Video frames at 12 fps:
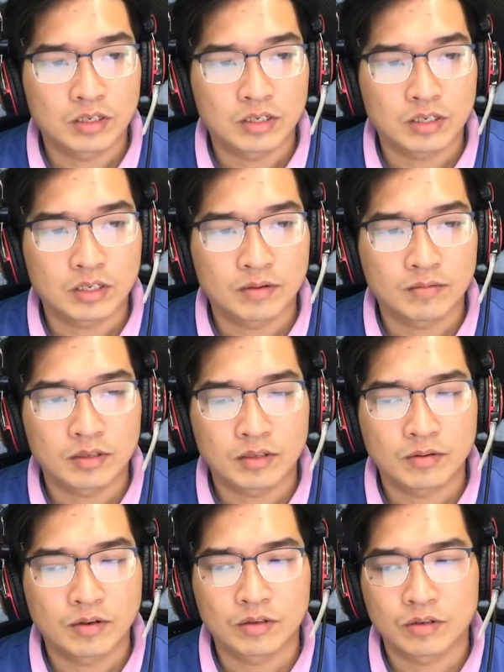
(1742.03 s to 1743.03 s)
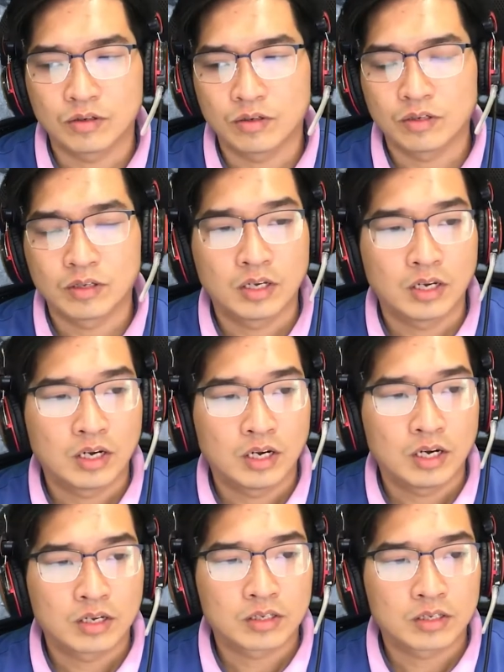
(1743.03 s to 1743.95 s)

Cái bóng đó di chuyển trên bốn